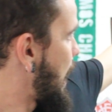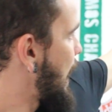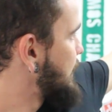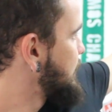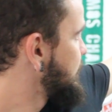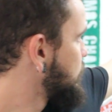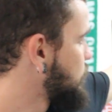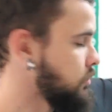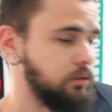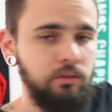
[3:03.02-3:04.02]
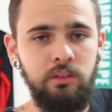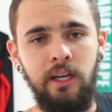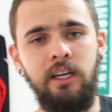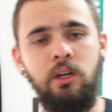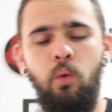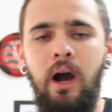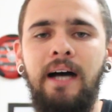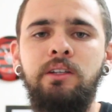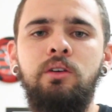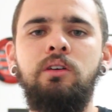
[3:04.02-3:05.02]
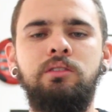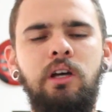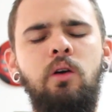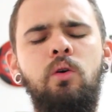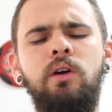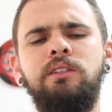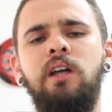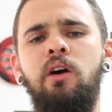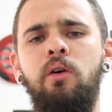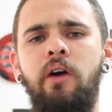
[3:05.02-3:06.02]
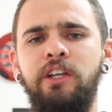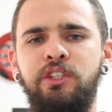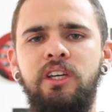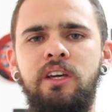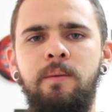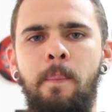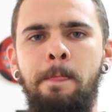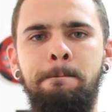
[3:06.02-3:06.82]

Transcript: ali no, naquele quadro, sacou? Então eu acho que